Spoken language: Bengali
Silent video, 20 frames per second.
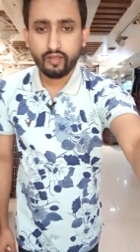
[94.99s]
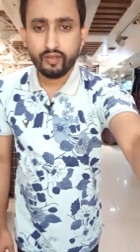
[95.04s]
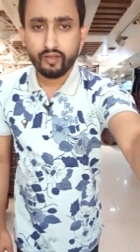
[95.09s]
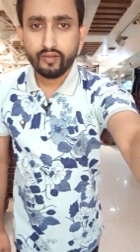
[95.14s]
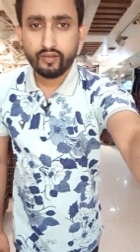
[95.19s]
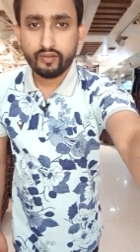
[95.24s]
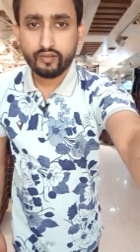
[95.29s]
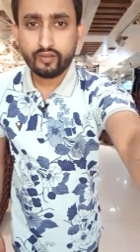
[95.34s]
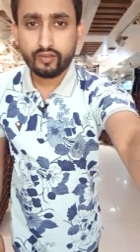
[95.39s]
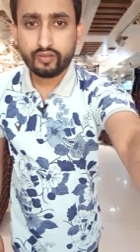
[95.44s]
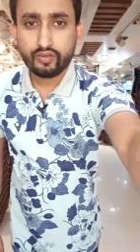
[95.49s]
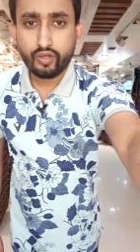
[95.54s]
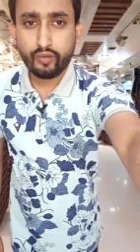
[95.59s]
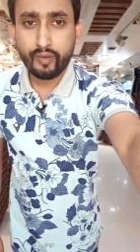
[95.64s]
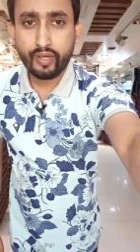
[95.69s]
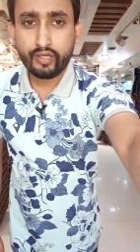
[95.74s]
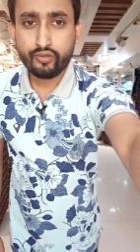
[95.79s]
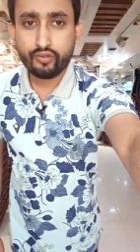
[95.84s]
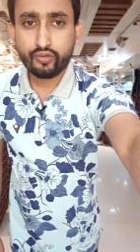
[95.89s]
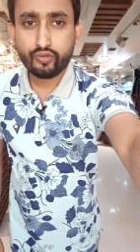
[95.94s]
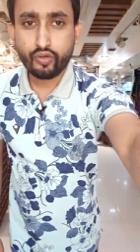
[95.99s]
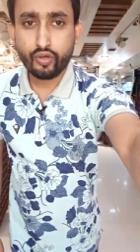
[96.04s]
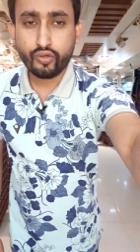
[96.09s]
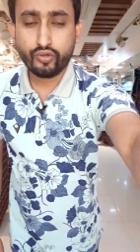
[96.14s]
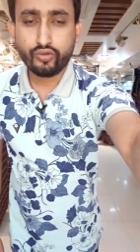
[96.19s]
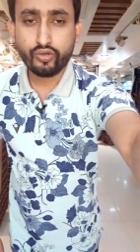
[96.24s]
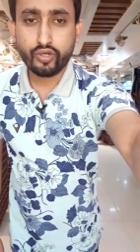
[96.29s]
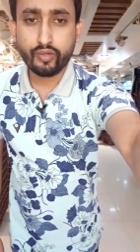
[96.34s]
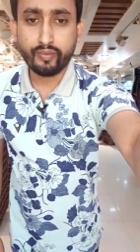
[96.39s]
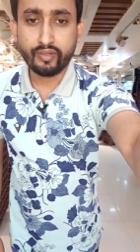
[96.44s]
তো সবাই একটু জয়েন
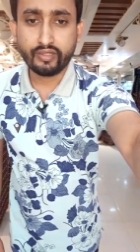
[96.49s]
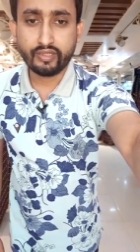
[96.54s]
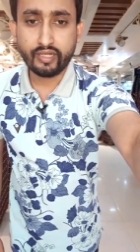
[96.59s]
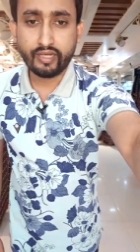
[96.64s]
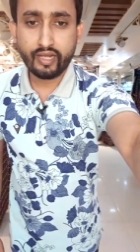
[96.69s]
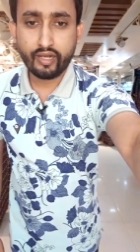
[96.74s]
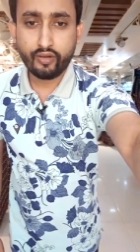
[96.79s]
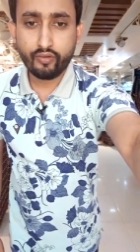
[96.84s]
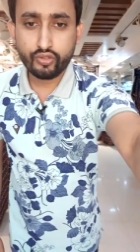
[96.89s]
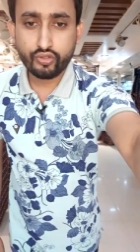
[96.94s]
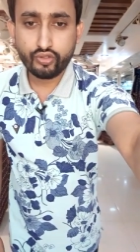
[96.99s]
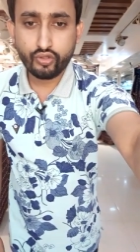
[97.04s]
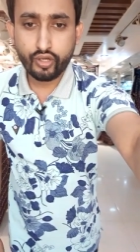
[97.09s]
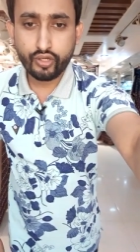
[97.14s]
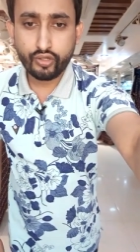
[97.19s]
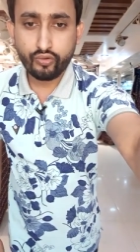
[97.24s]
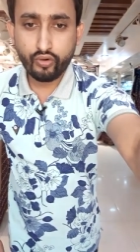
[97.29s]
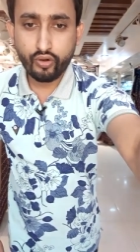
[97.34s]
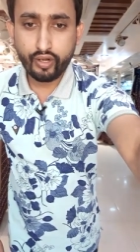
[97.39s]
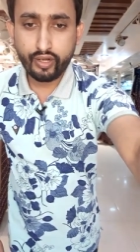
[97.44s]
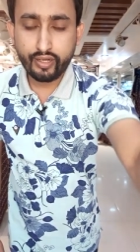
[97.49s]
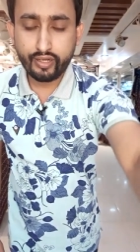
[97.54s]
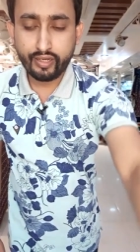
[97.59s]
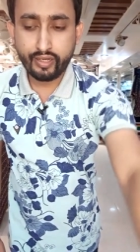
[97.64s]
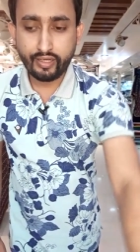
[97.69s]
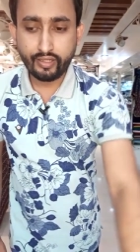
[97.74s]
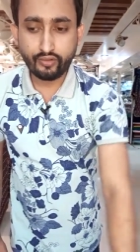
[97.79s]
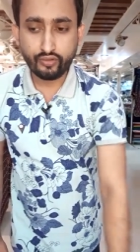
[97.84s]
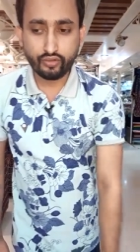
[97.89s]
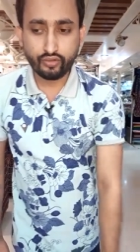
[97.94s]
করবেন যারা এখনও জয়েন করেননি
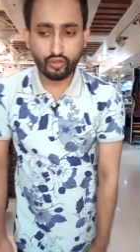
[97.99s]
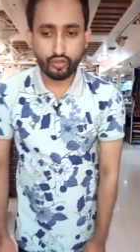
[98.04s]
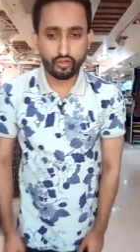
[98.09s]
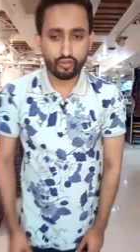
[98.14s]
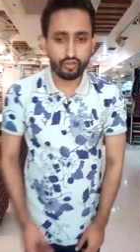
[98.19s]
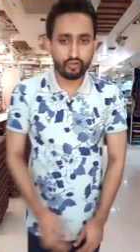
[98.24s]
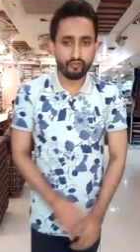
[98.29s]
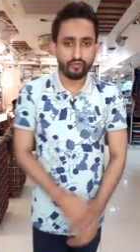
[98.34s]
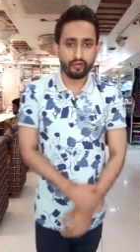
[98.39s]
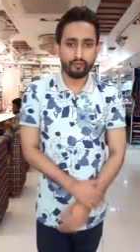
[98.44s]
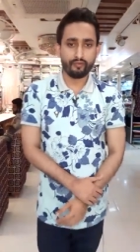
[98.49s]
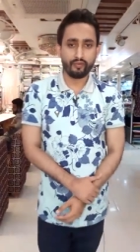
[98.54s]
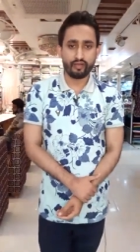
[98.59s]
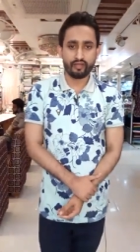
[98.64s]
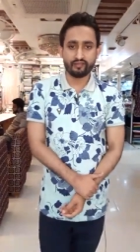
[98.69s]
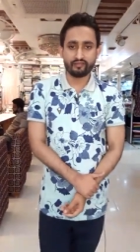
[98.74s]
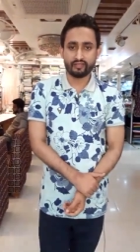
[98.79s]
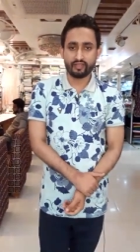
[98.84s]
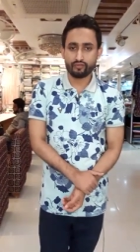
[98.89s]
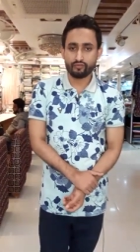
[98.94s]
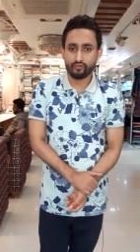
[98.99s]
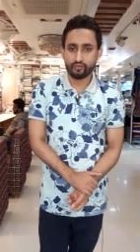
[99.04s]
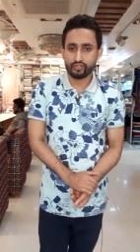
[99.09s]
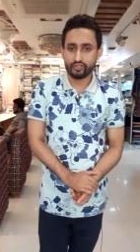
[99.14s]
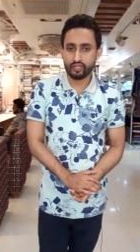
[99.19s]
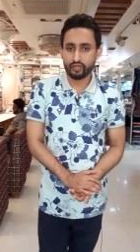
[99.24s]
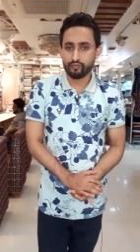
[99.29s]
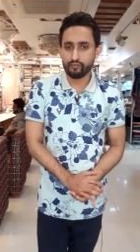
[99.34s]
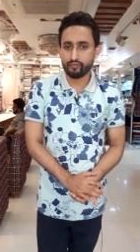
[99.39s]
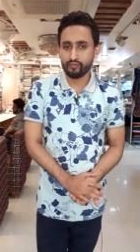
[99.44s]
একটু জয়েন করে ফেলবেন ইসরাত খুশি
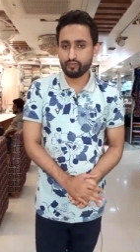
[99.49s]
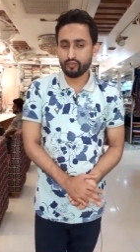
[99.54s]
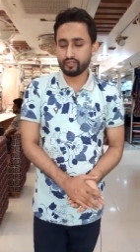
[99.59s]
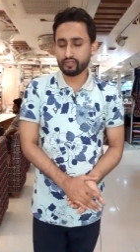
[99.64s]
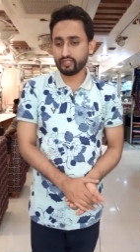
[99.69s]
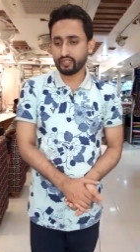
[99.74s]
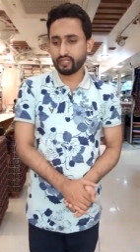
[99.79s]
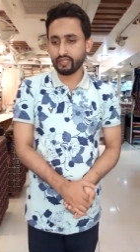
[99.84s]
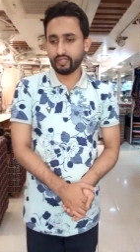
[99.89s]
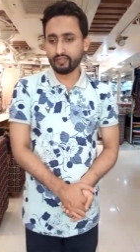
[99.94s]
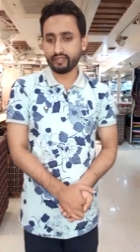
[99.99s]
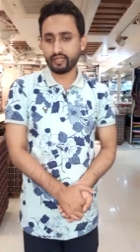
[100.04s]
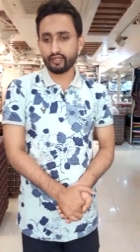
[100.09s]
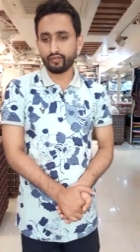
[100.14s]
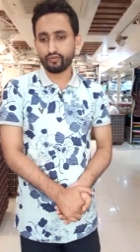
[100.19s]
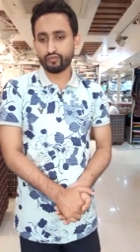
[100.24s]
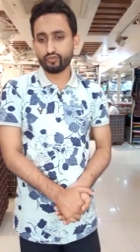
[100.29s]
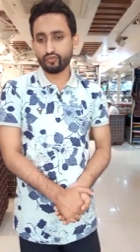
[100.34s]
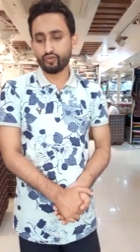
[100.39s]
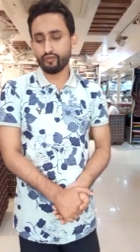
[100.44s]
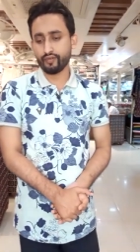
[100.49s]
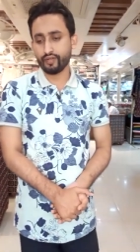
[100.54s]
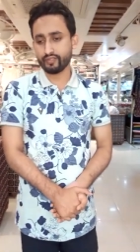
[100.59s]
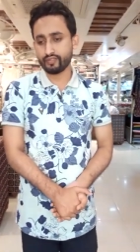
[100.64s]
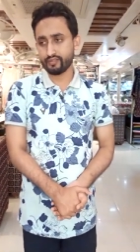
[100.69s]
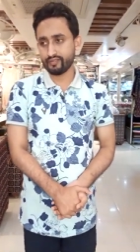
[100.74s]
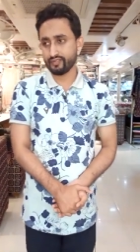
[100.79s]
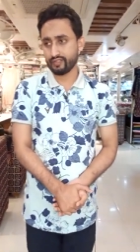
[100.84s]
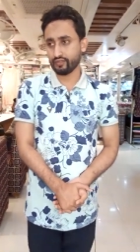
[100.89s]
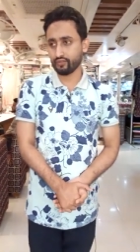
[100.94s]
আপু বলছেন ক্লিয়ার থ্যাংক ইউ সো মাচ
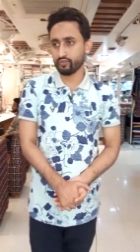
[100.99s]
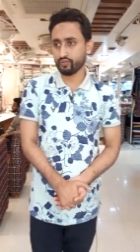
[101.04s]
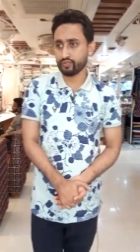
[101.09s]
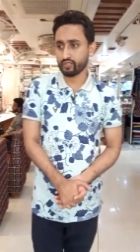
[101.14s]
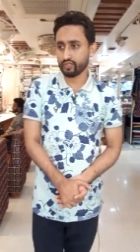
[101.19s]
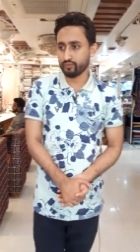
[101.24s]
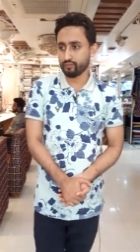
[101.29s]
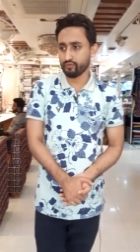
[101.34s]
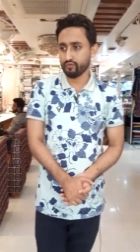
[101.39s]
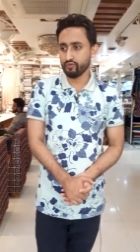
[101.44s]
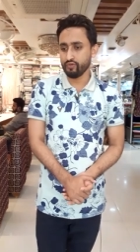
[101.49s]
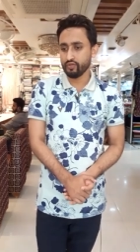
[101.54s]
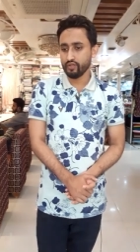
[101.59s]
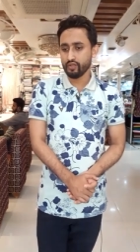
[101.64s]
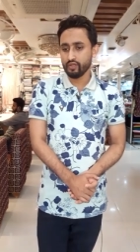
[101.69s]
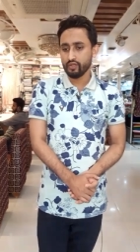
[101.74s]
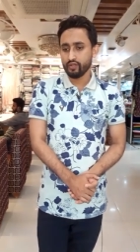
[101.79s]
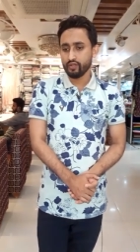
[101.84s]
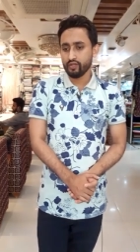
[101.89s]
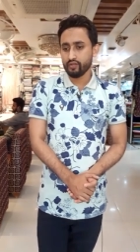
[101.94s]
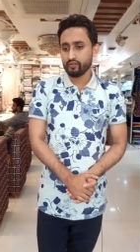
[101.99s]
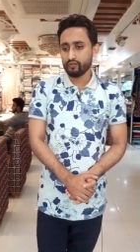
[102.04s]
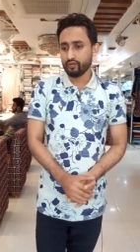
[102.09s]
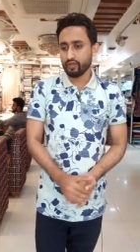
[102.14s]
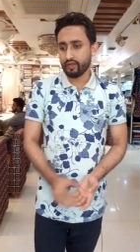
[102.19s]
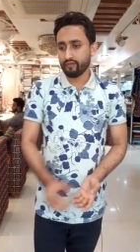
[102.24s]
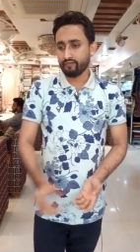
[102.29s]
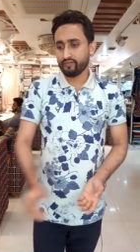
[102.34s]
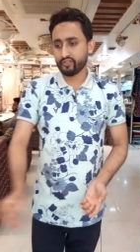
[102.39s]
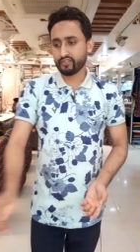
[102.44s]
ইসরাত খুশি আপু তো
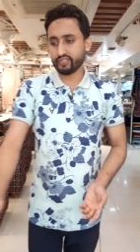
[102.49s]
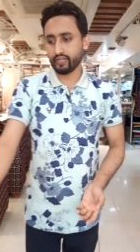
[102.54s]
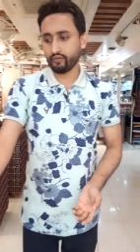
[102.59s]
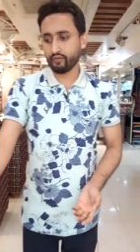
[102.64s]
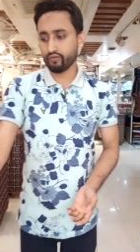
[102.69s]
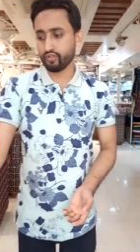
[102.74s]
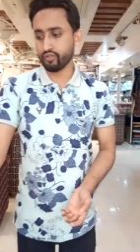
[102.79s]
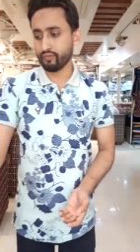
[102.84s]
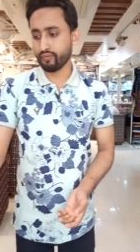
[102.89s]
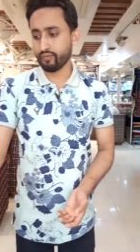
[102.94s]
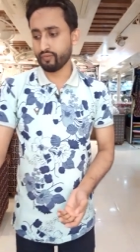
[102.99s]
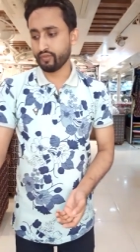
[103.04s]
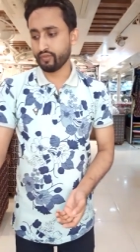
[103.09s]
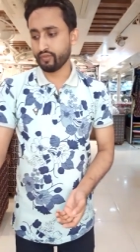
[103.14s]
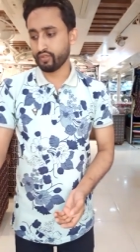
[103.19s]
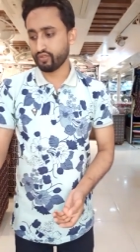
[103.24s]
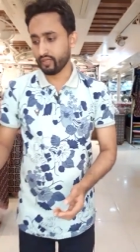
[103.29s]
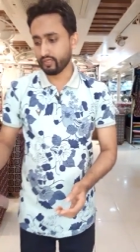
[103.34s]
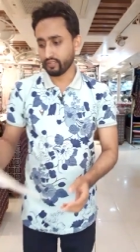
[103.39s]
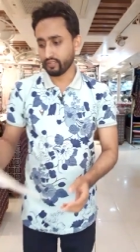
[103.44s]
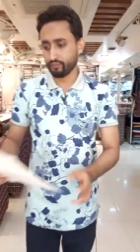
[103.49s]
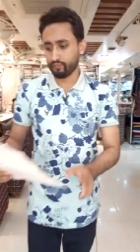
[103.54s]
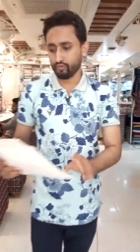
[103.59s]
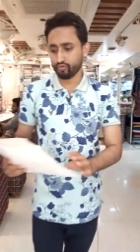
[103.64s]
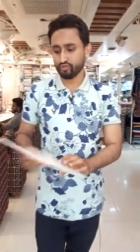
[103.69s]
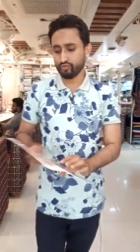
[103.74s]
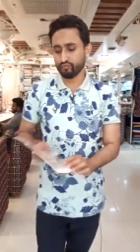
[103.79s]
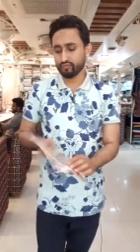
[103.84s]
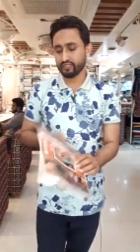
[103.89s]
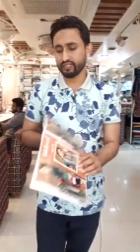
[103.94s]
লাইভটি শেয়ার করে দেবেন সবাই আচ্ছা প্রথম
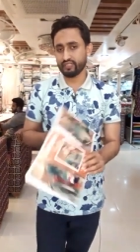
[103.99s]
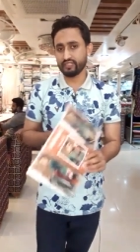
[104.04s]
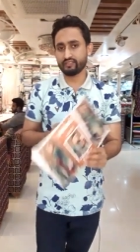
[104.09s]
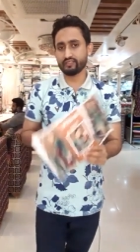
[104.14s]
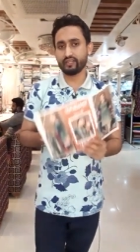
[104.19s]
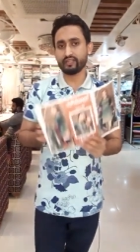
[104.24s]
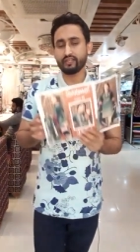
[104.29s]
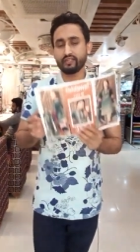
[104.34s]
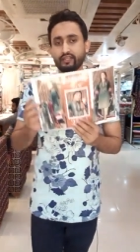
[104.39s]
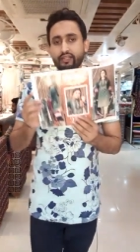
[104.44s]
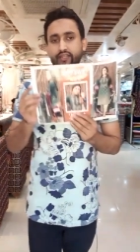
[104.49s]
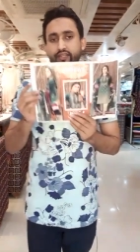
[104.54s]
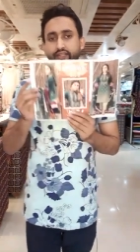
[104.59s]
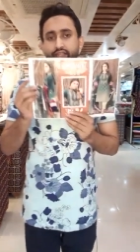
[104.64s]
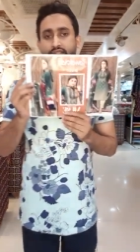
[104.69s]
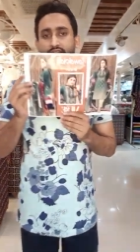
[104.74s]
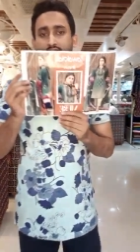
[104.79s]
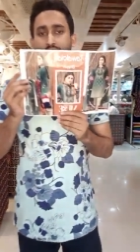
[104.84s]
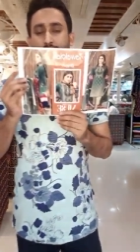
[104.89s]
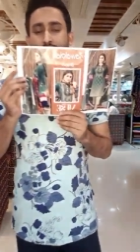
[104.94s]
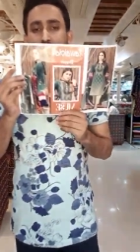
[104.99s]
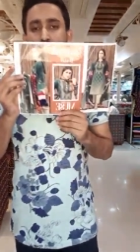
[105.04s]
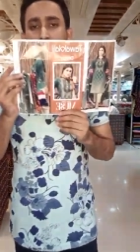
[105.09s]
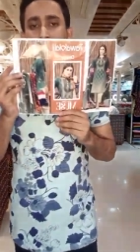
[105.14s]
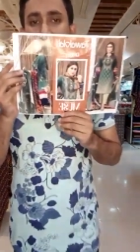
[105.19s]
যে ডিজাইনটা দেখিয়েছিলাম এটা হলো ডিজাইন